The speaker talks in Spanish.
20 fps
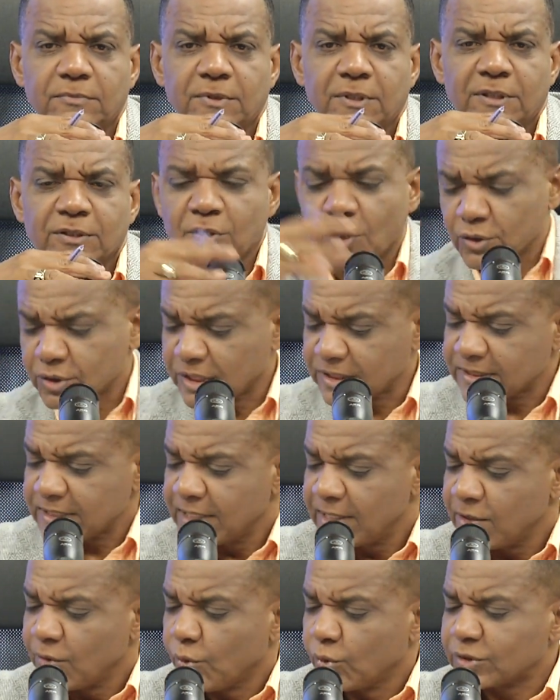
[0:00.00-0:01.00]
Entonces,
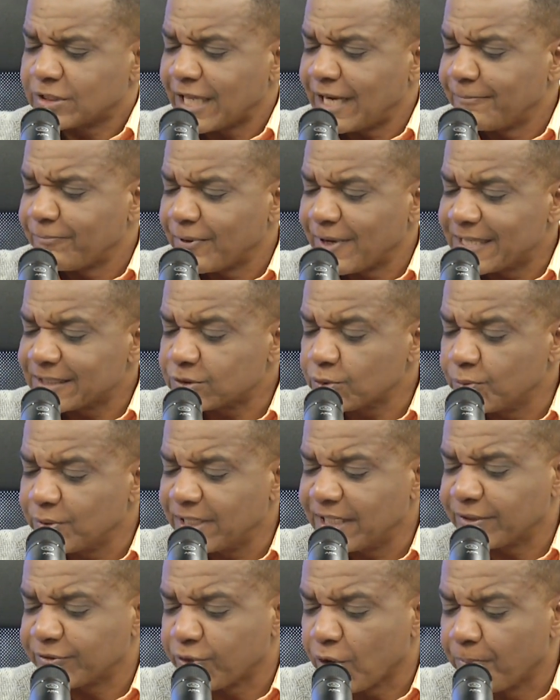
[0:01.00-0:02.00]
usted le puede
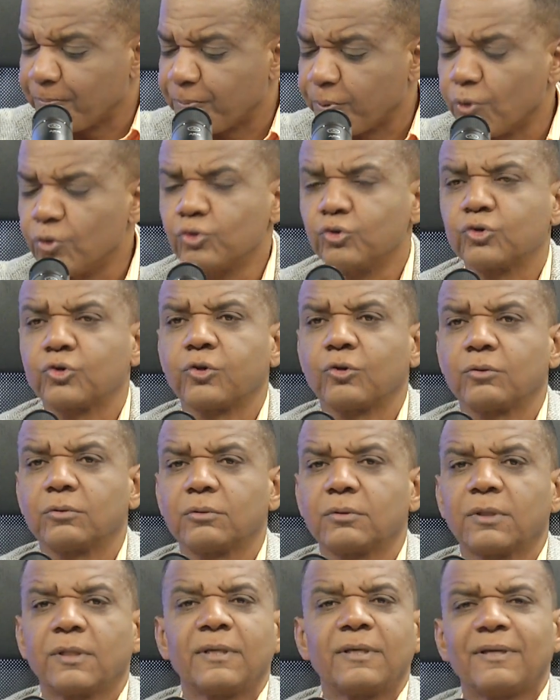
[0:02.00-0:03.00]
subir dos puntos,
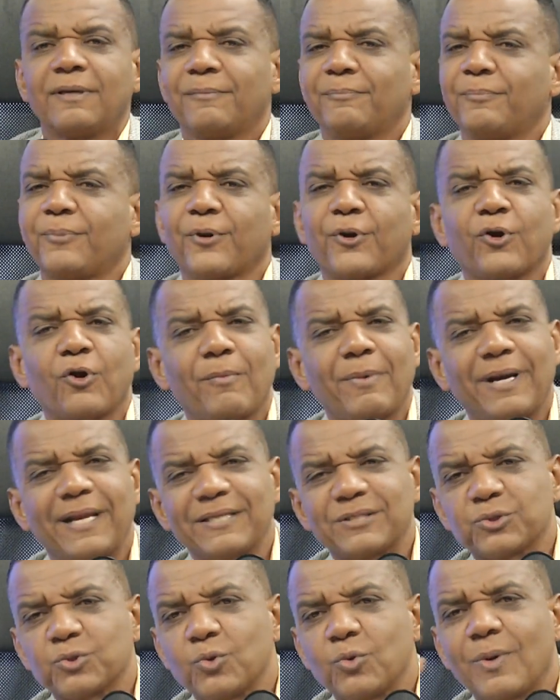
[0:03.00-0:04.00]
pero no me le
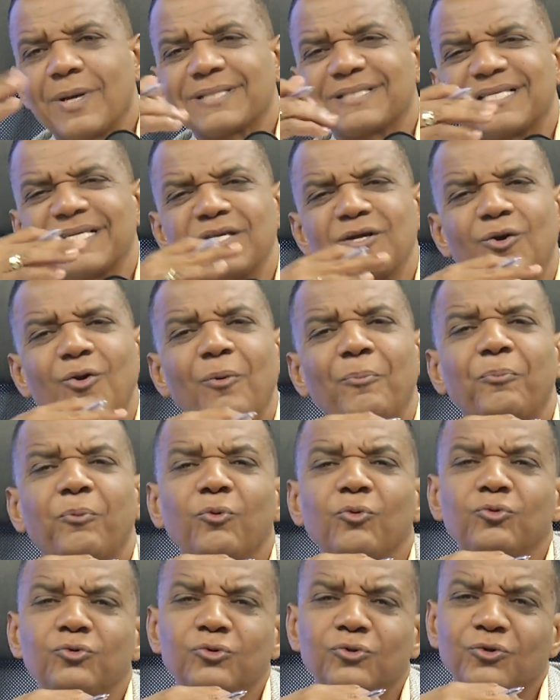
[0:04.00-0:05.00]
suba cinco
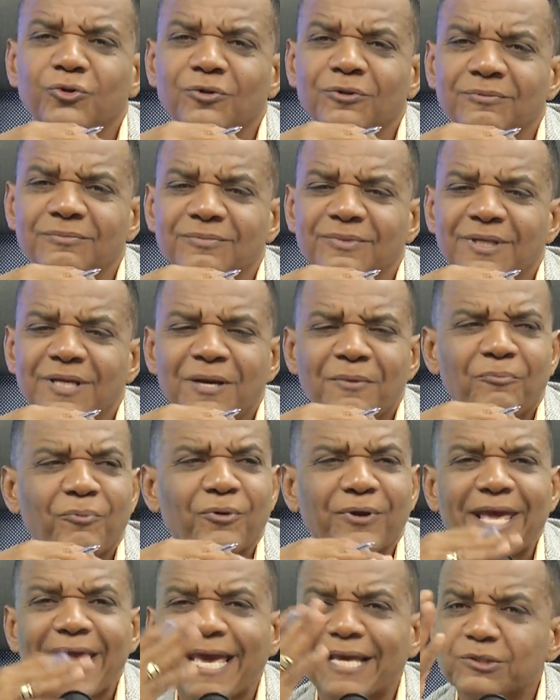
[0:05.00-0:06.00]
puntos,
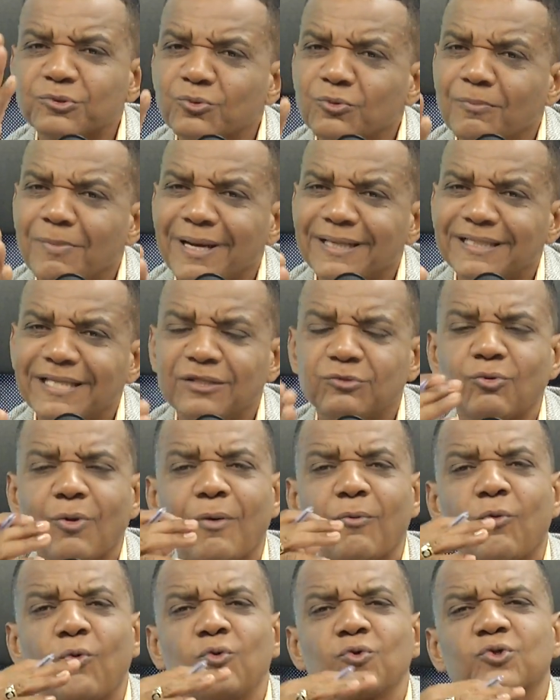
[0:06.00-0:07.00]
porque es un maldito
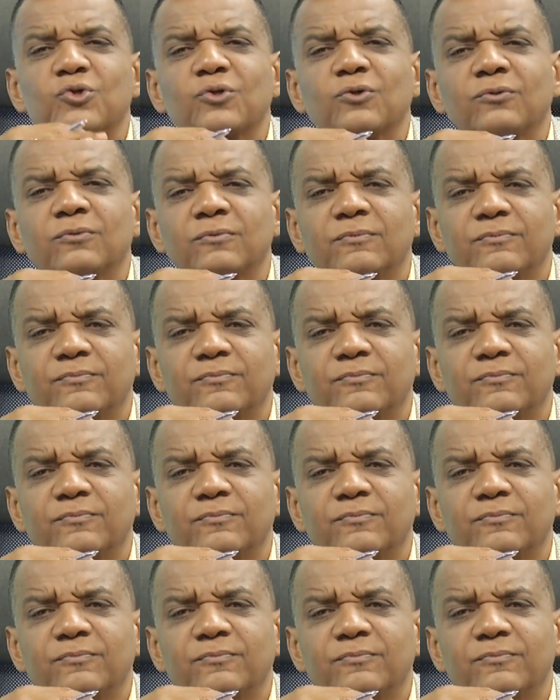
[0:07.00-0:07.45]
abuso.